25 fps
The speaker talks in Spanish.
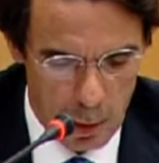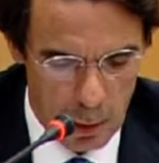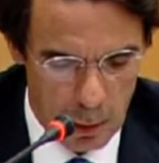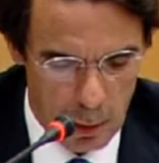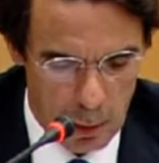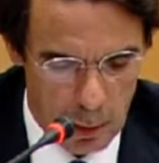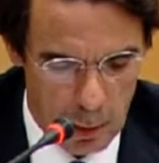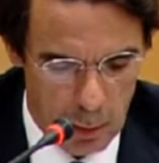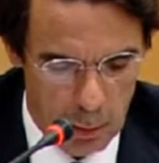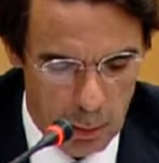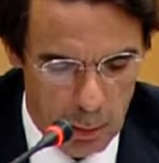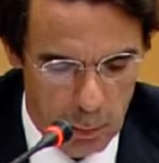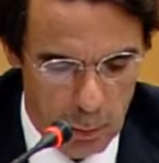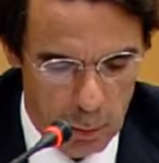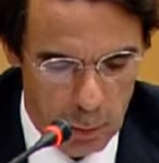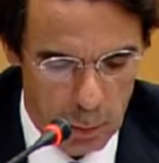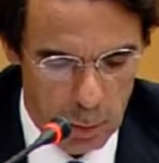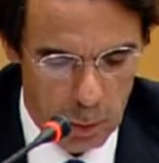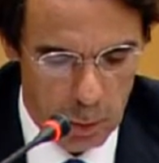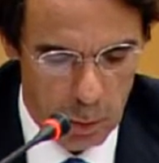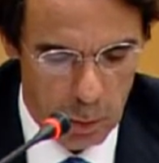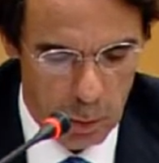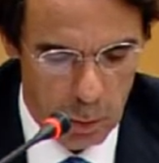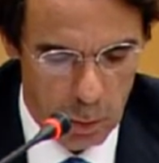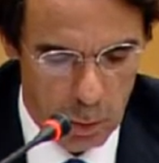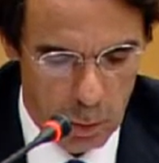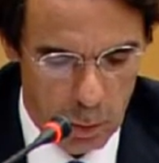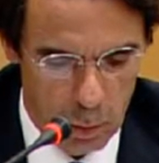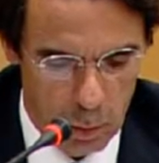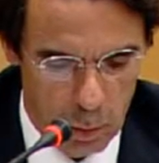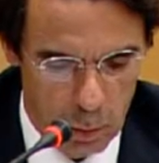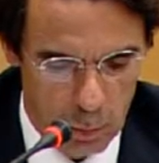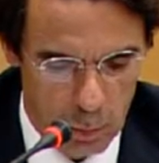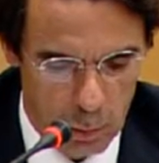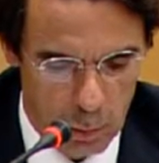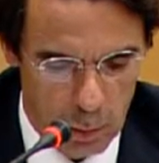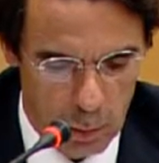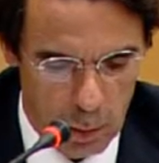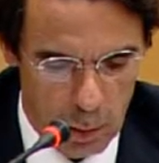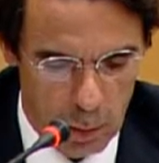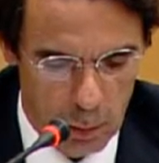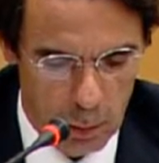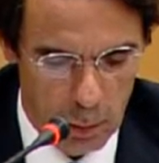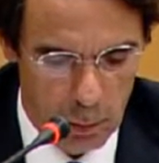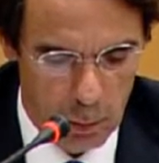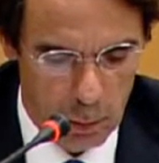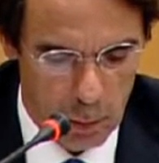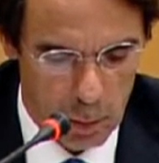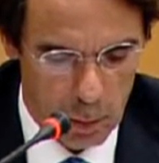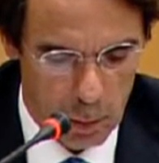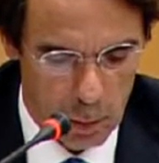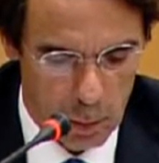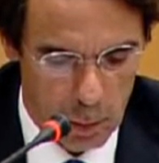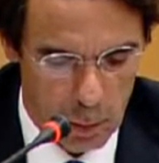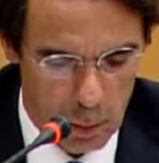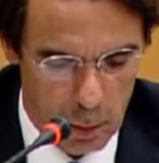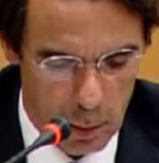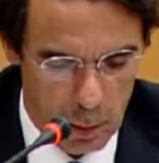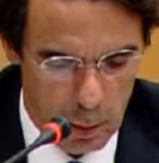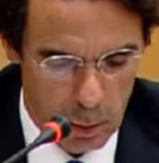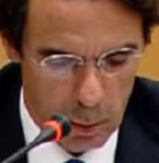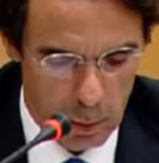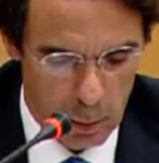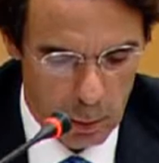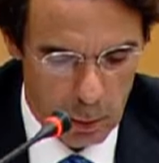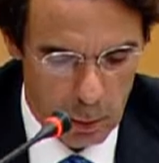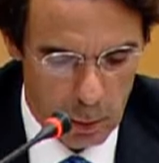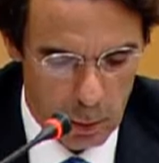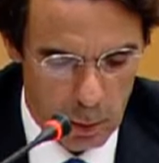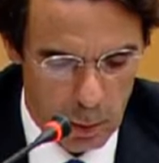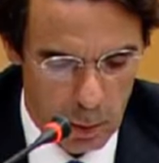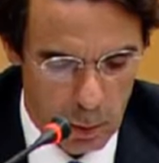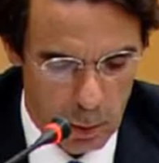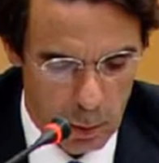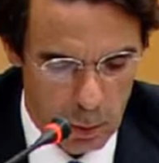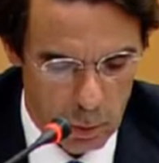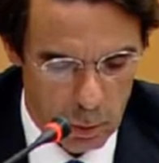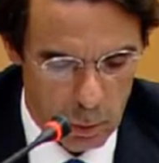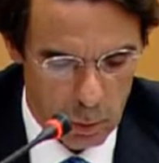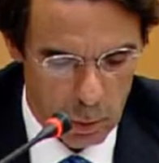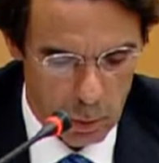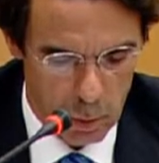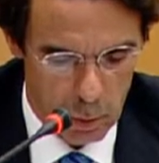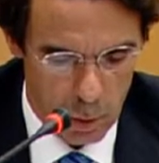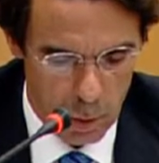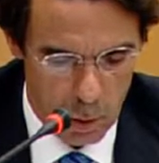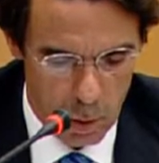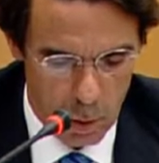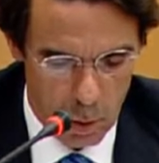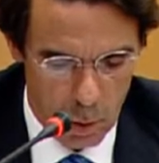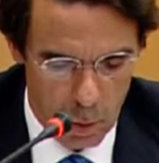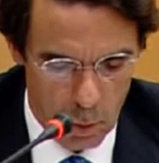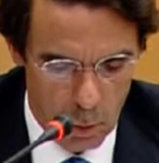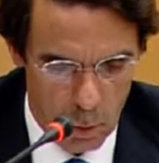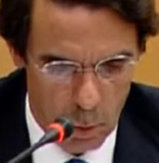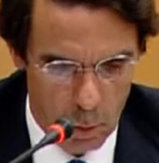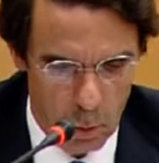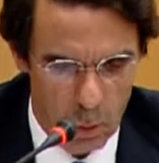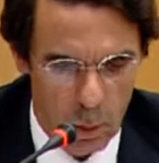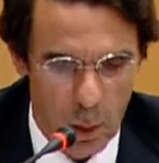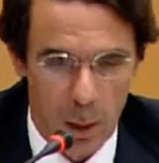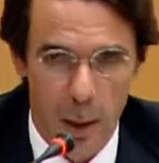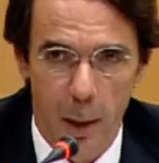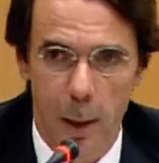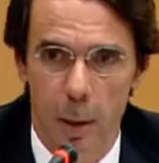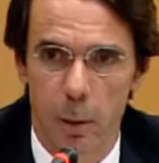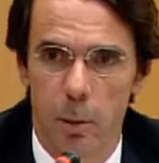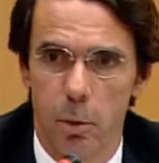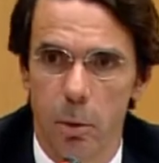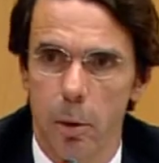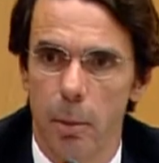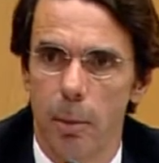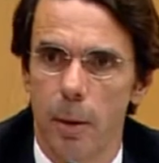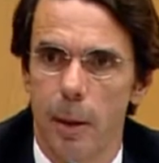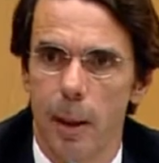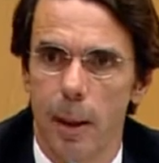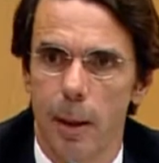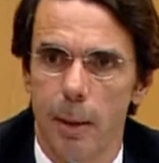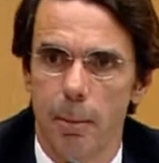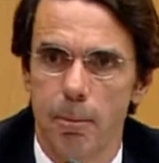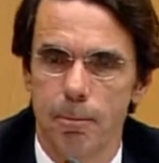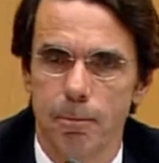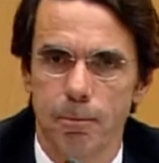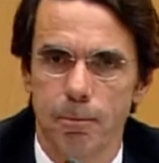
y que lleva por título ¿Por qué debemos considerarnos cristianos un alegato liberal?